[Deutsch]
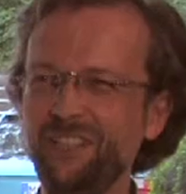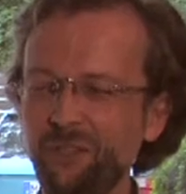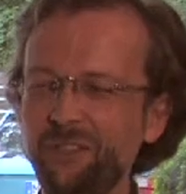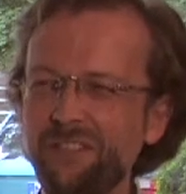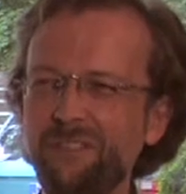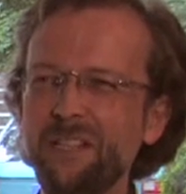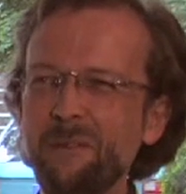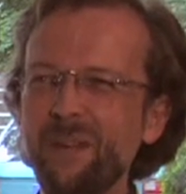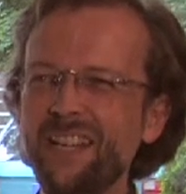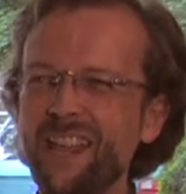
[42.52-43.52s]
Schön, dass
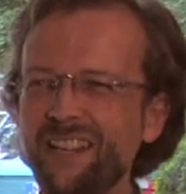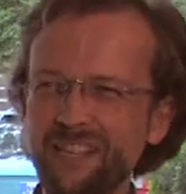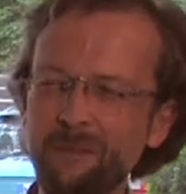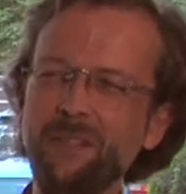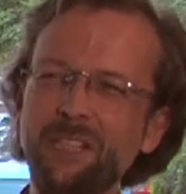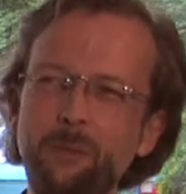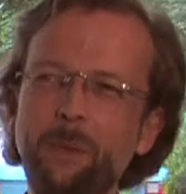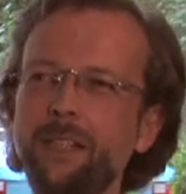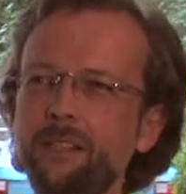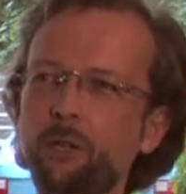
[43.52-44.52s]
wir miteinander ein bisschen
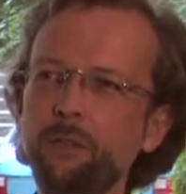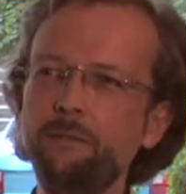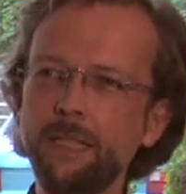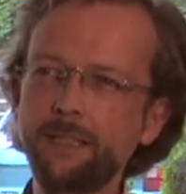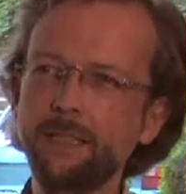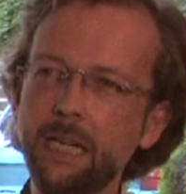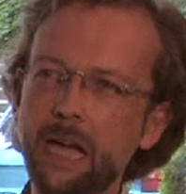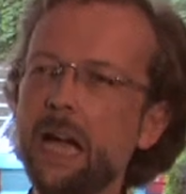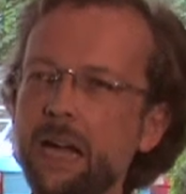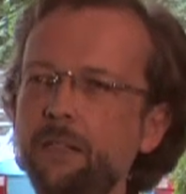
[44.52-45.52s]
sprechen können, was
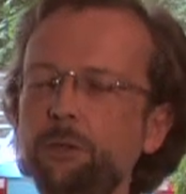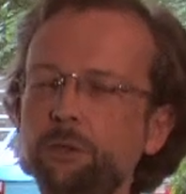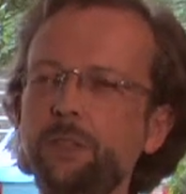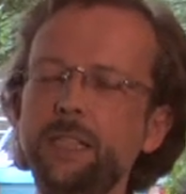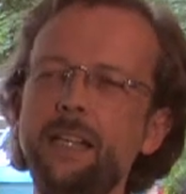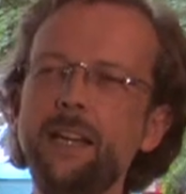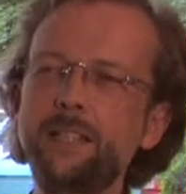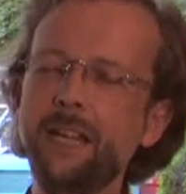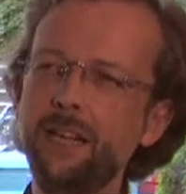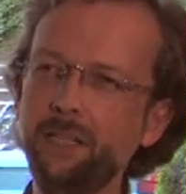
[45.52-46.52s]
Heilung durch den
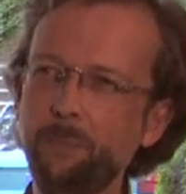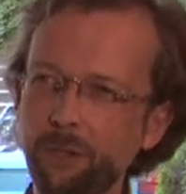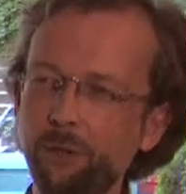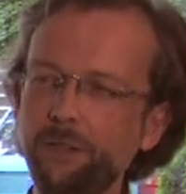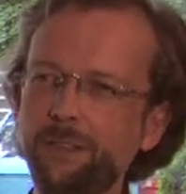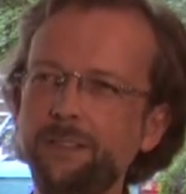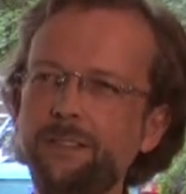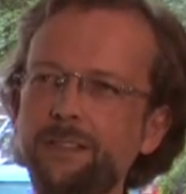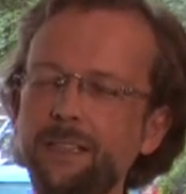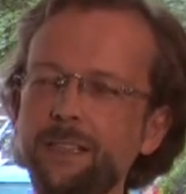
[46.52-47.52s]
Geist eigentlich
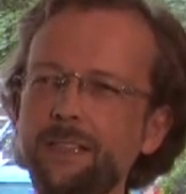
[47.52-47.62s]
bedeutet.